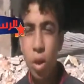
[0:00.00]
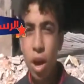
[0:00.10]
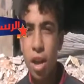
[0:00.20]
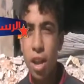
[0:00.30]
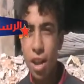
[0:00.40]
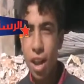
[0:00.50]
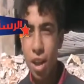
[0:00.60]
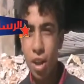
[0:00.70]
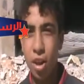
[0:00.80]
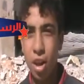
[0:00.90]
شو رح احكي لك
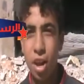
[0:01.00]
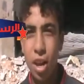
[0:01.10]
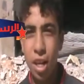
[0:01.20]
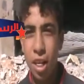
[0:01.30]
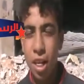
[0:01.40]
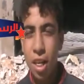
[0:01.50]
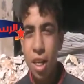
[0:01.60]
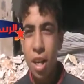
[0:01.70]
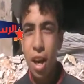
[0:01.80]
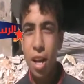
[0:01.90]
احكي لك
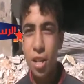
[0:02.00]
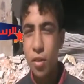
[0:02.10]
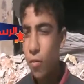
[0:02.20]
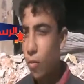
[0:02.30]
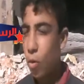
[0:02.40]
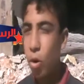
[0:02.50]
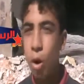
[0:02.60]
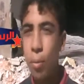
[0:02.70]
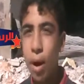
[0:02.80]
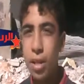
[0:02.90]
قصف كل
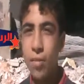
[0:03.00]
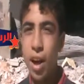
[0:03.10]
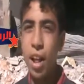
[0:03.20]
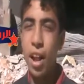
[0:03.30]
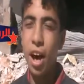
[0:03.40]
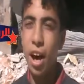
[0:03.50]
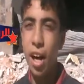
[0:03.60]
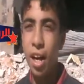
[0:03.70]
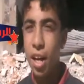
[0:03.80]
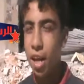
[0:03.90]
يوم قصف علينا
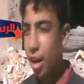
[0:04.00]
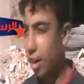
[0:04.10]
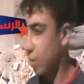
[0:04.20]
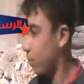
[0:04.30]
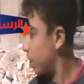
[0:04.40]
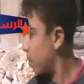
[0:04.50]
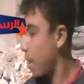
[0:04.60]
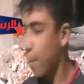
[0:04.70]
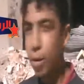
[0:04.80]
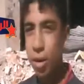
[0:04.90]
قصف
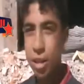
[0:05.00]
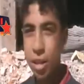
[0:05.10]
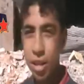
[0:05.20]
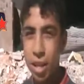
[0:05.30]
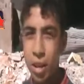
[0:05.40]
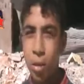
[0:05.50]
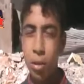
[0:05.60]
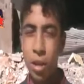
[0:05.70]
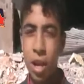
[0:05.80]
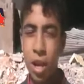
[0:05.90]
بالدبابات
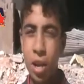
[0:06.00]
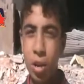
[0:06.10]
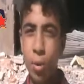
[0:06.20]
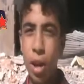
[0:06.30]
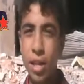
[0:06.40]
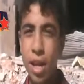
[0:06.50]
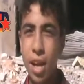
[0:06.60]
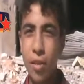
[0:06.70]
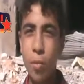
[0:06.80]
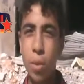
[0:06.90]
والشيكات
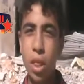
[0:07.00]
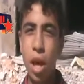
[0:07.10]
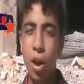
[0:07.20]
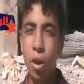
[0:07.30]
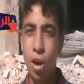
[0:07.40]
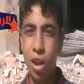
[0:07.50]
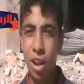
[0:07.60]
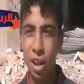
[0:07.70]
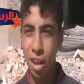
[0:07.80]
والقذائف والطيران